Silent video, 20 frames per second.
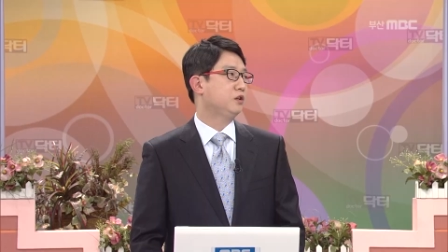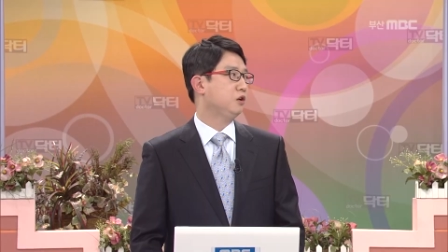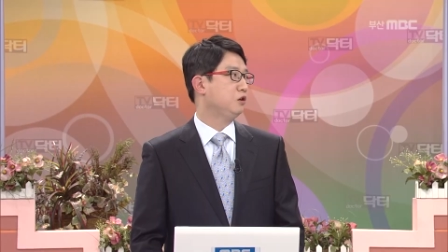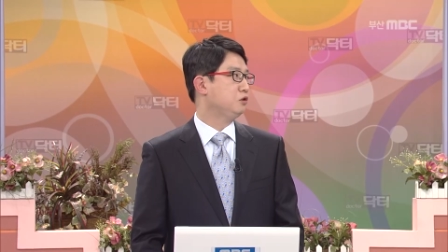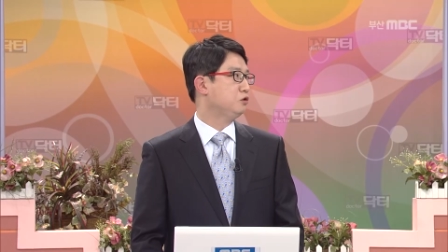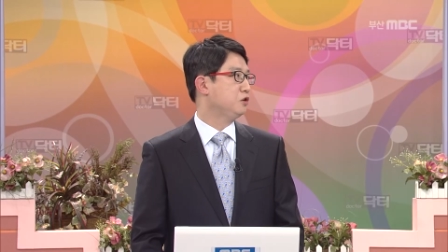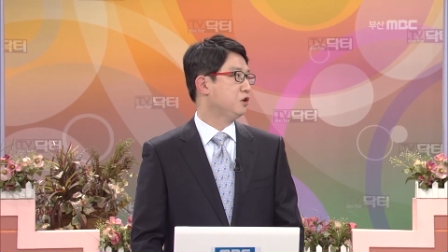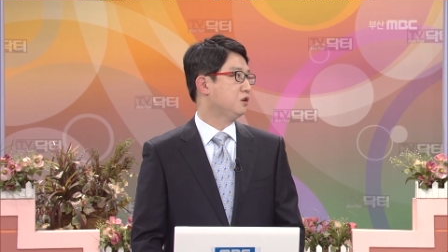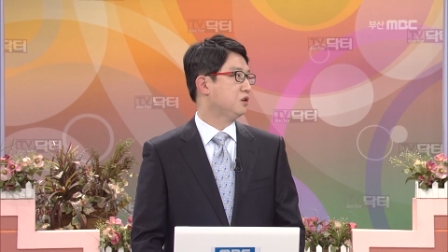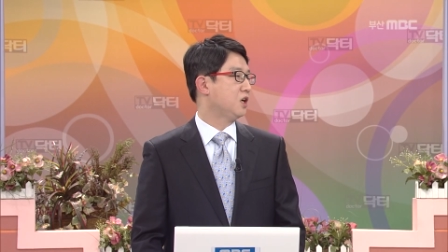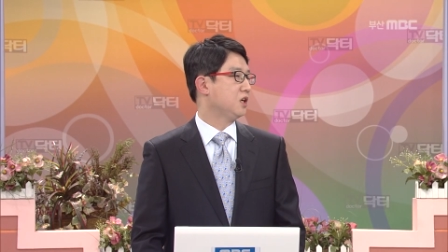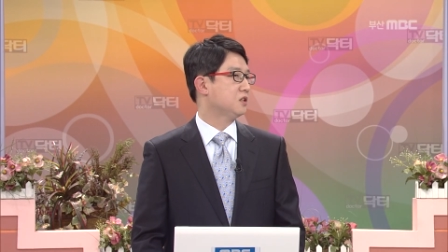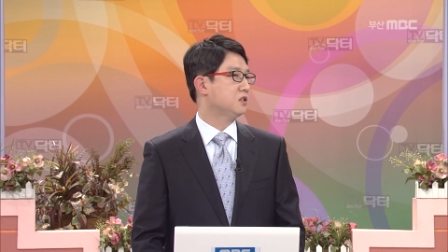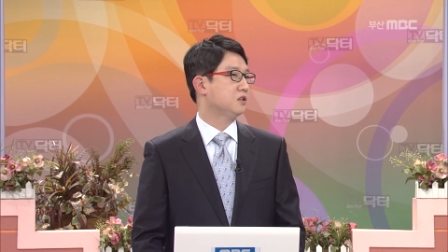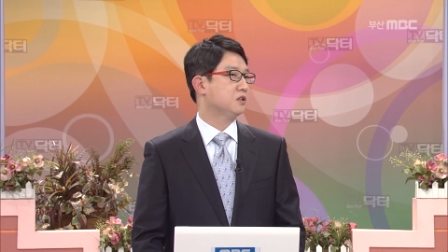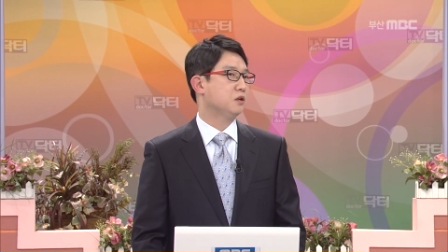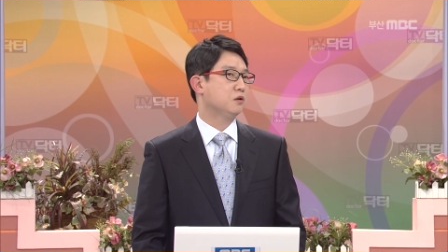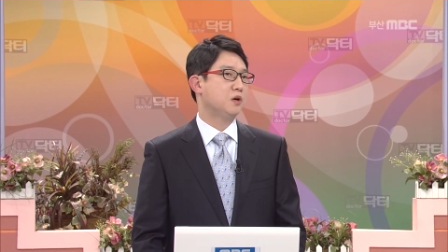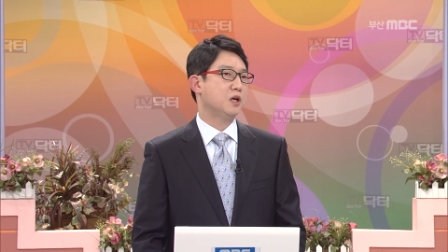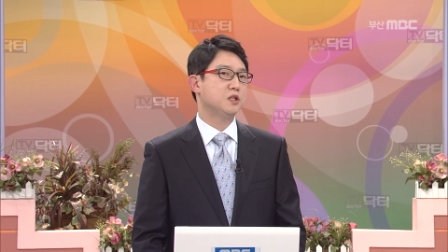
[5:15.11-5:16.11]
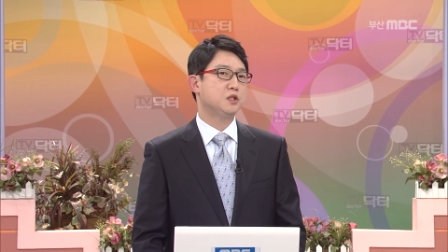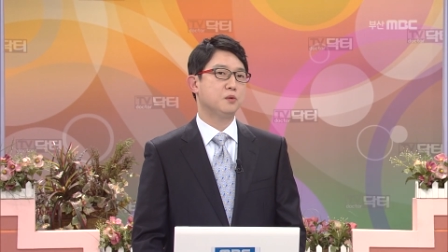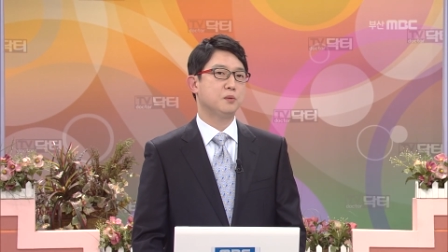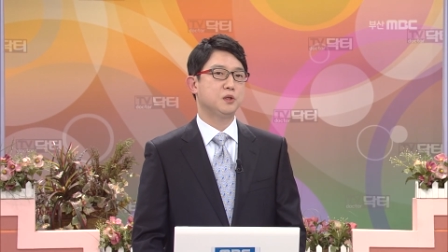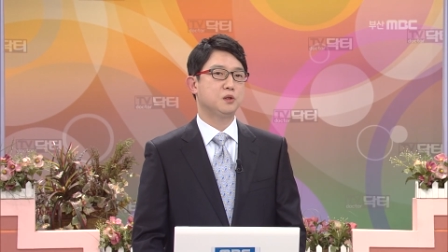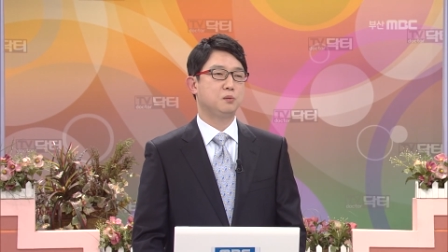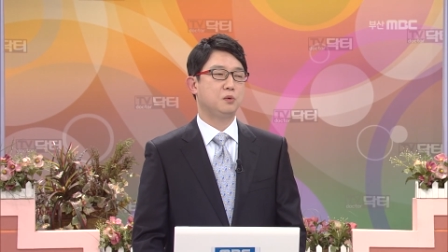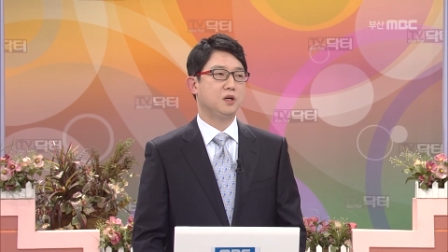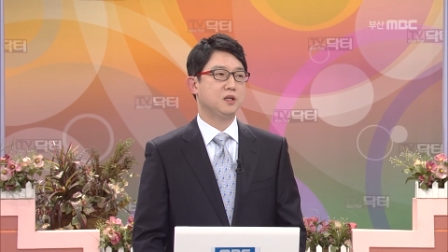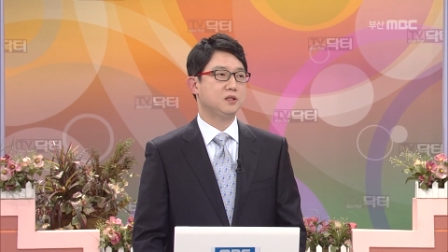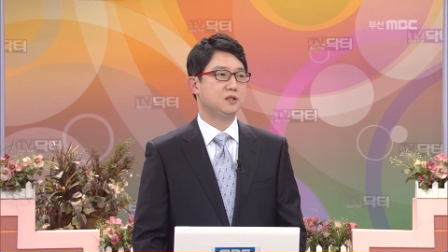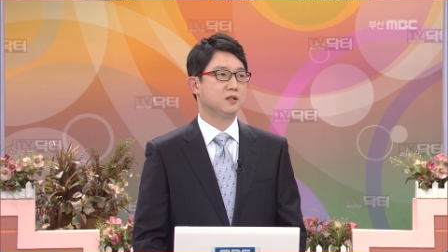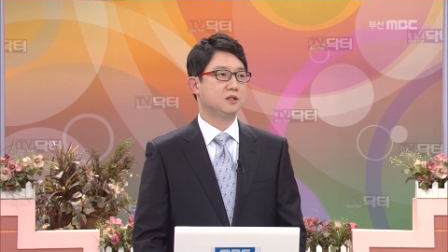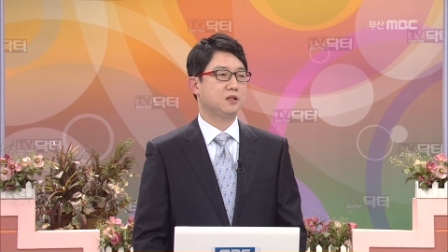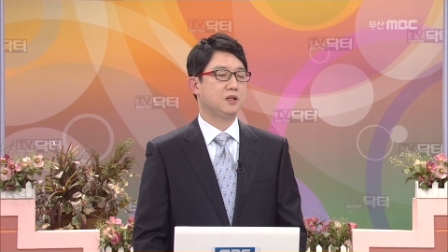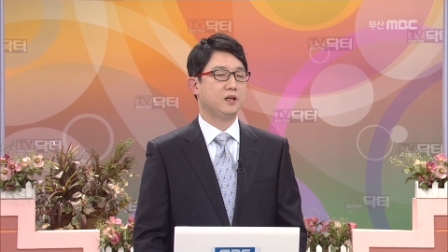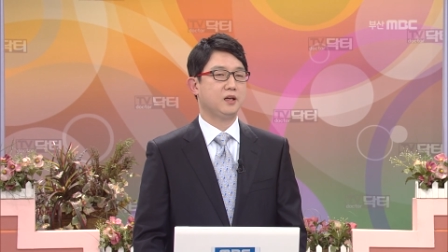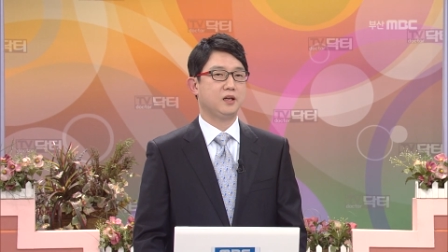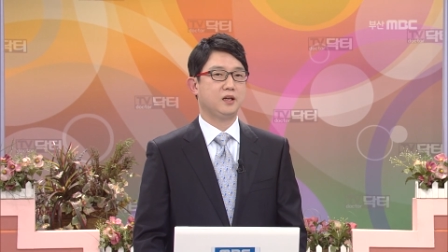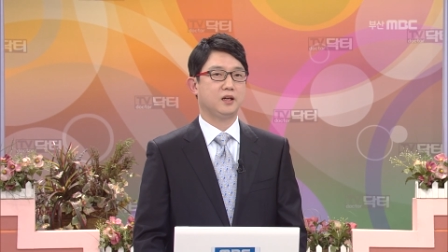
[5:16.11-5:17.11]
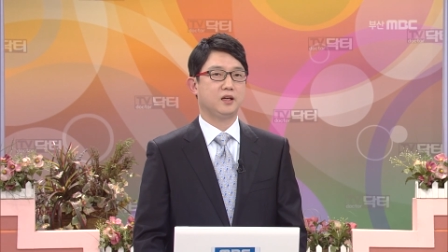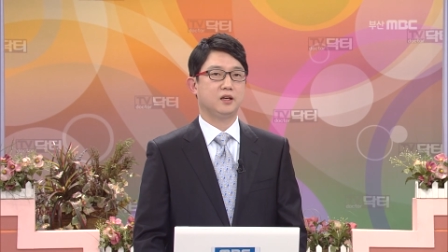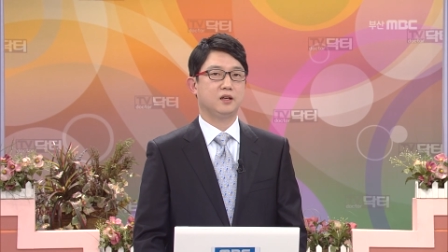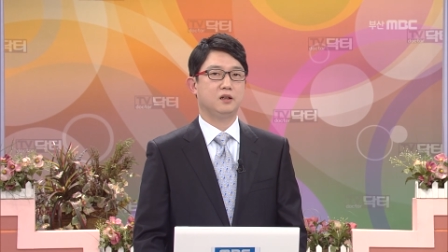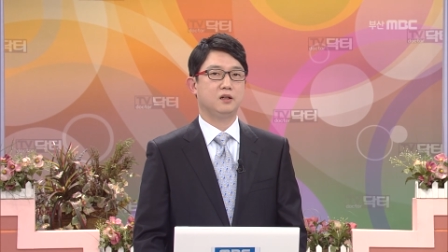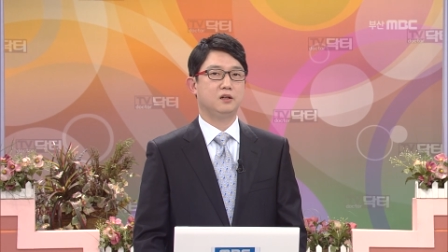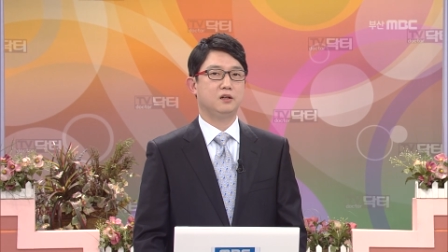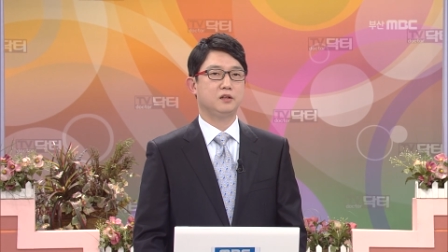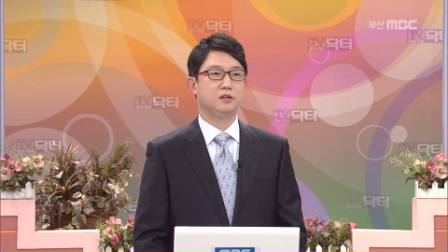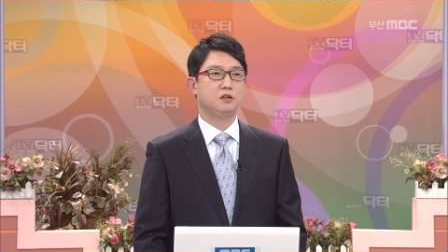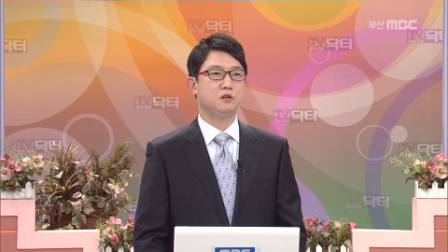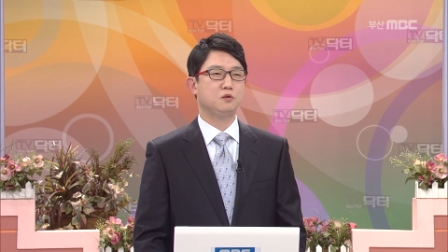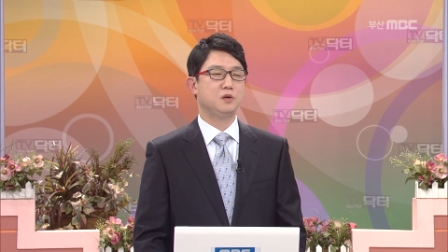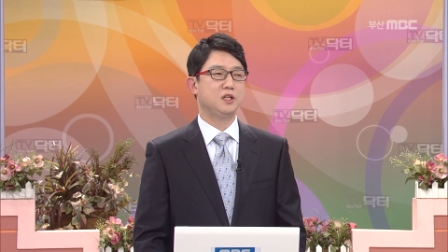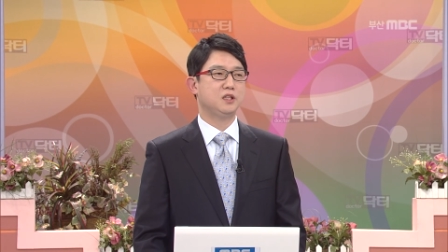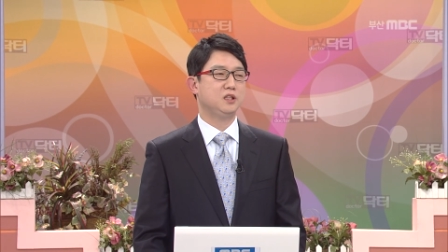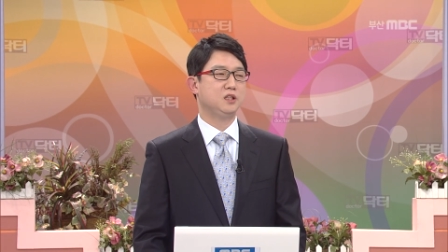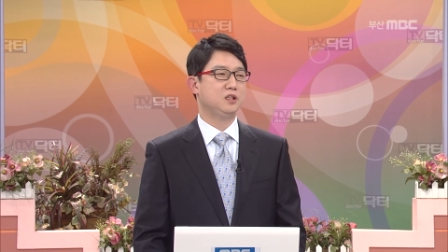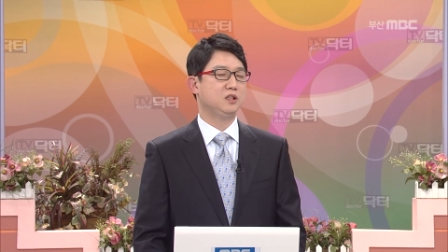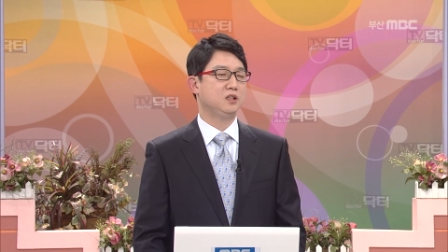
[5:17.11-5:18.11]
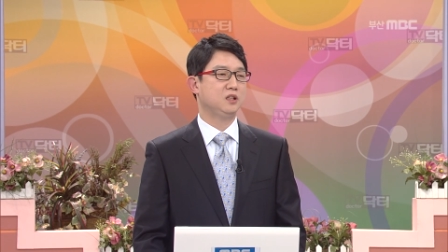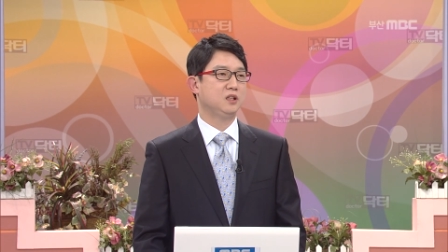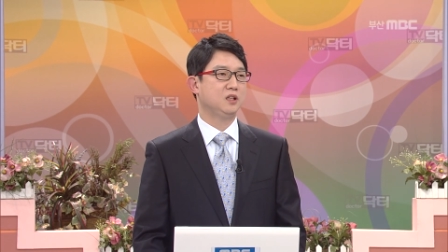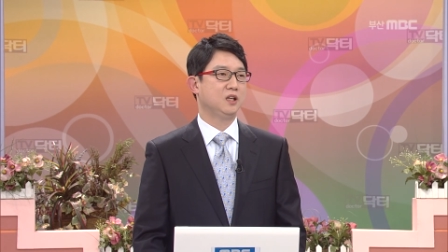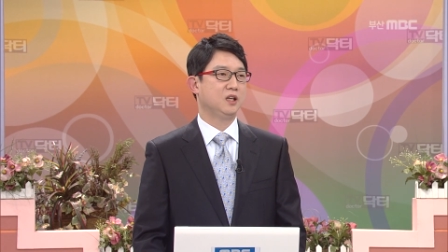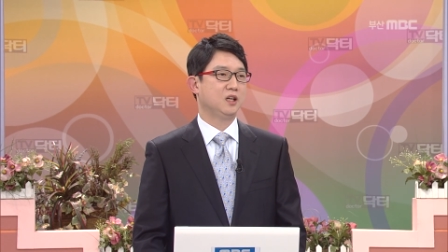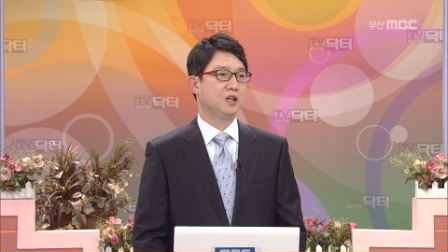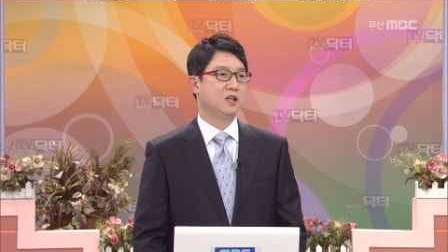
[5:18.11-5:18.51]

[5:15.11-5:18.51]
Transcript: 혈류역학적인 관점에서 보았을 때 어, 혈관이